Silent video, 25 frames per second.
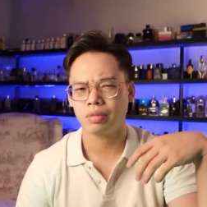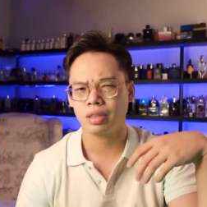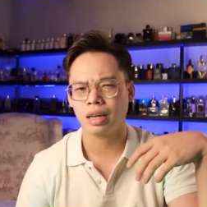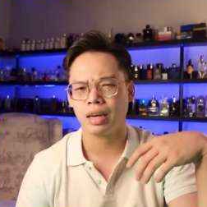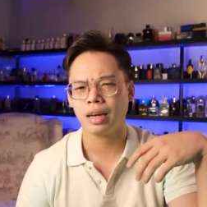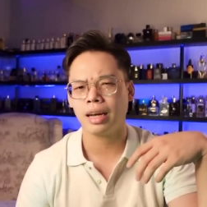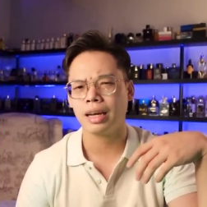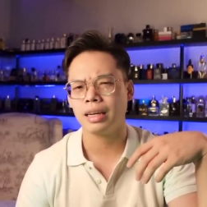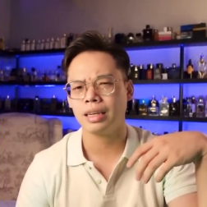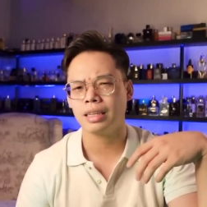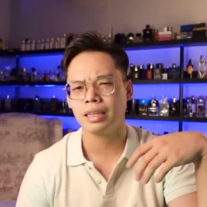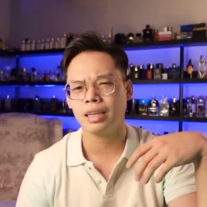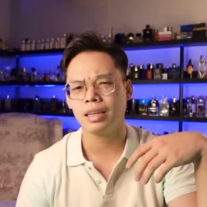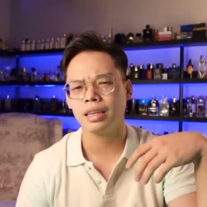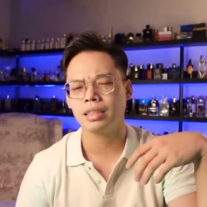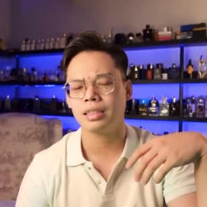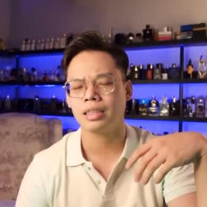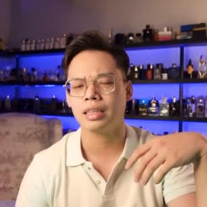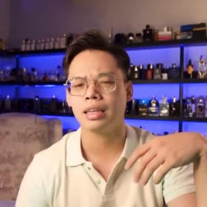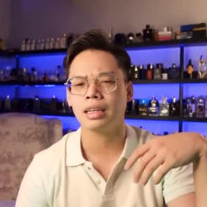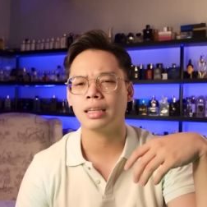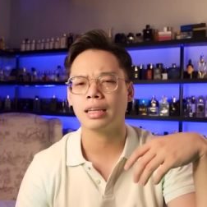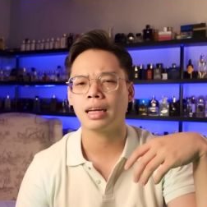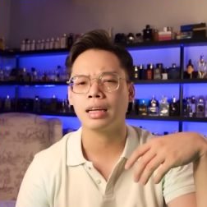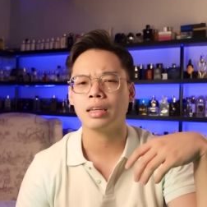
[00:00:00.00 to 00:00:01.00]
cái này thì chắc là
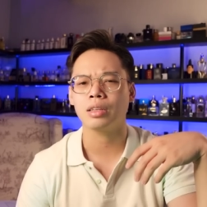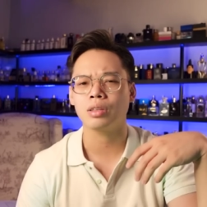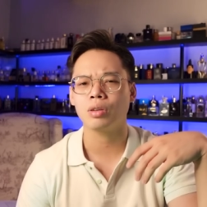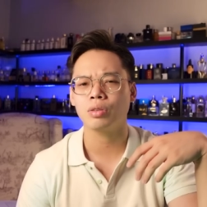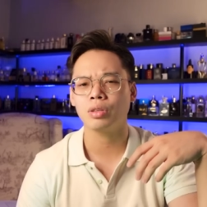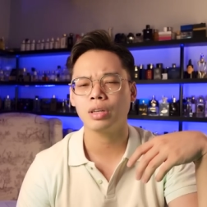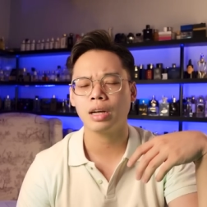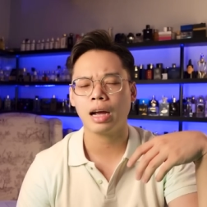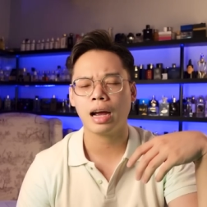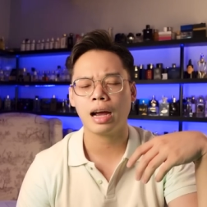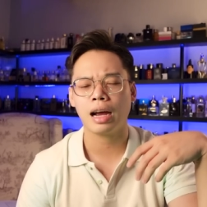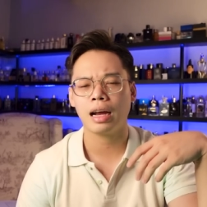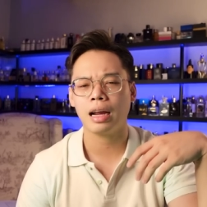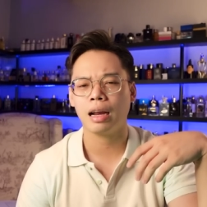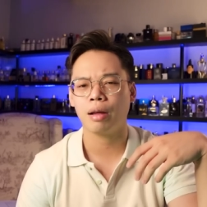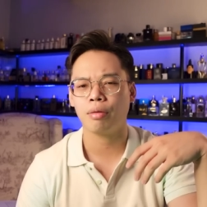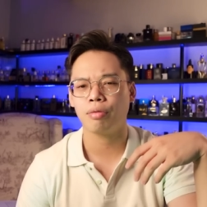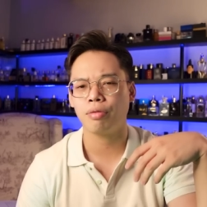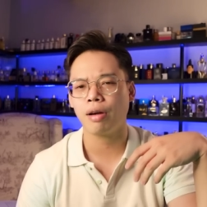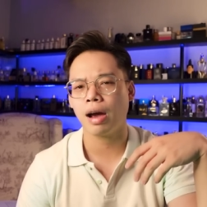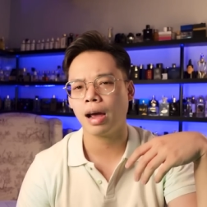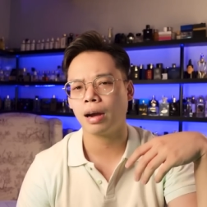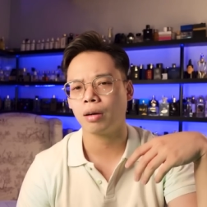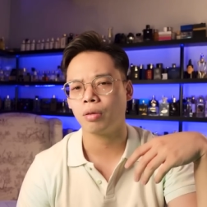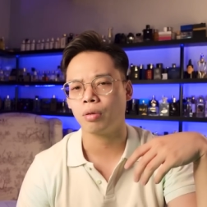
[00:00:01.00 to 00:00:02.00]
chỉ dành cho những ai là
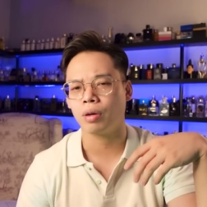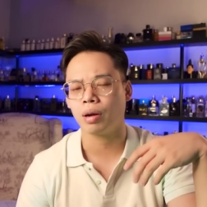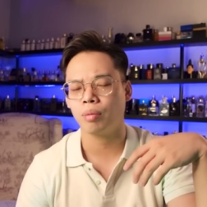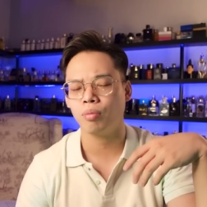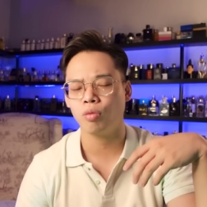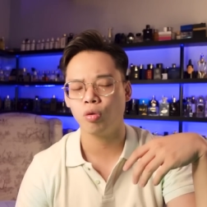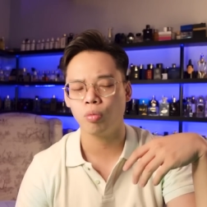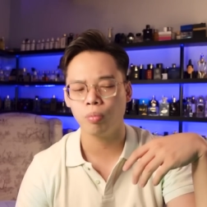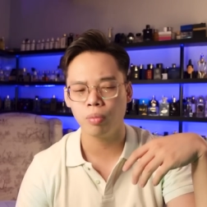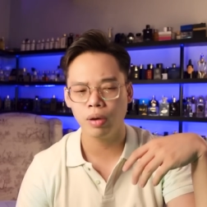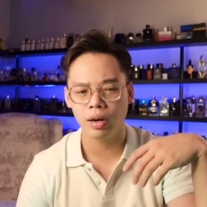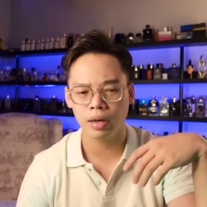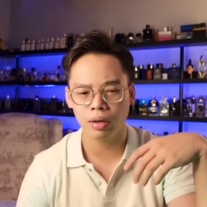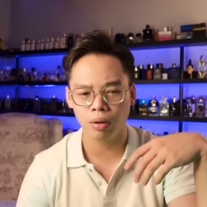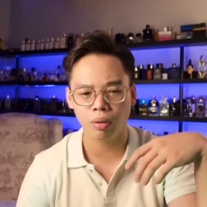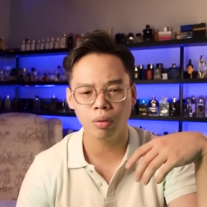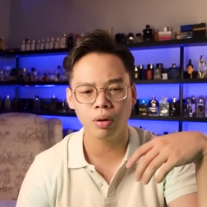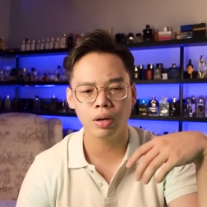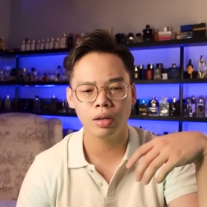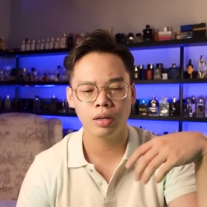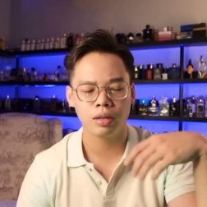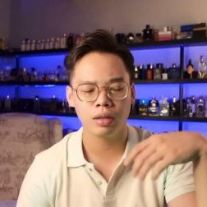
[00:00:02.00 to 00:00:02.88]
fan của năm 40 thôi